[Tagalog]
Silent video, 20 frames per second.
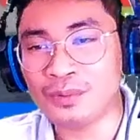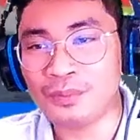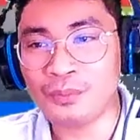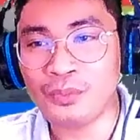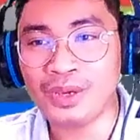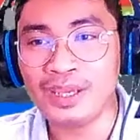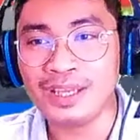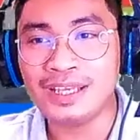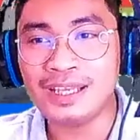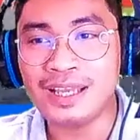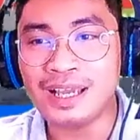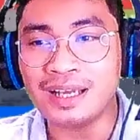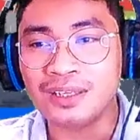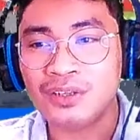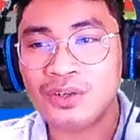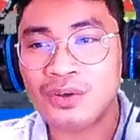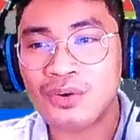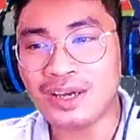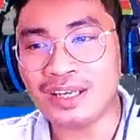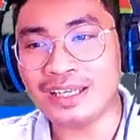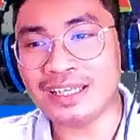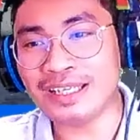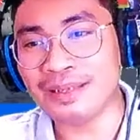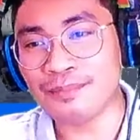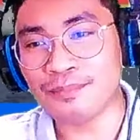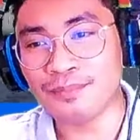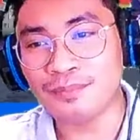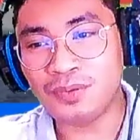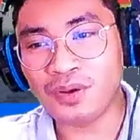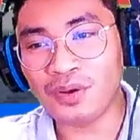Pwede ang locally
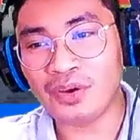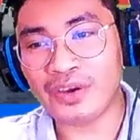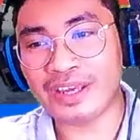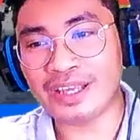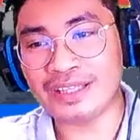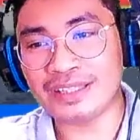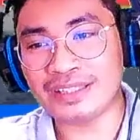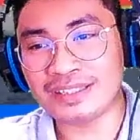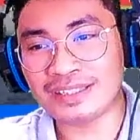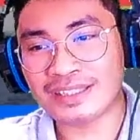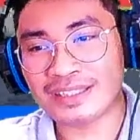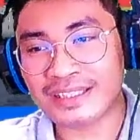employed,